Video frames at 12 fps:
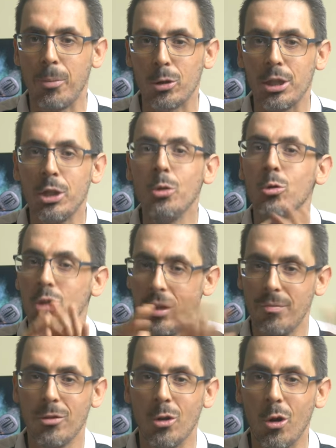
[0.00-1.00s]
porte
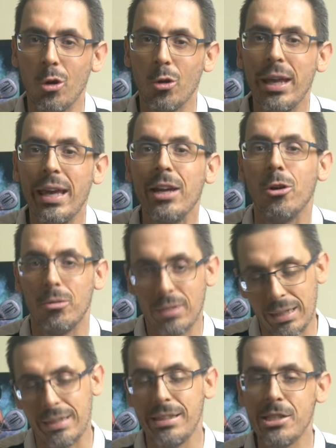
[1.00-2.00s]
chiuse. Non lo nego,
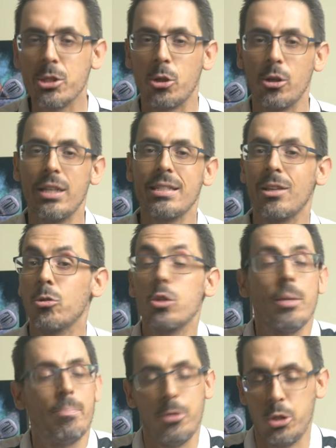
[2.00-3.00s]
all'inizio non è stato
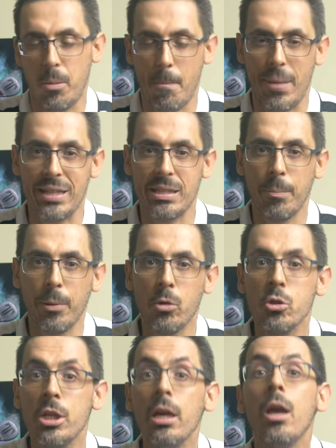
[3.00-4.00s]
semplice, ma è sempre
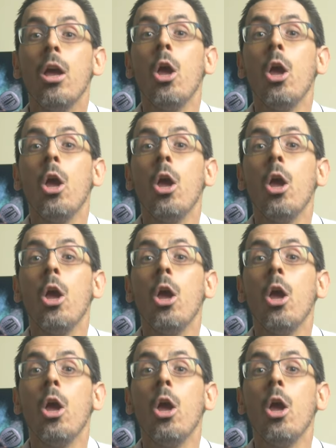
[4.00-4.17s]
così.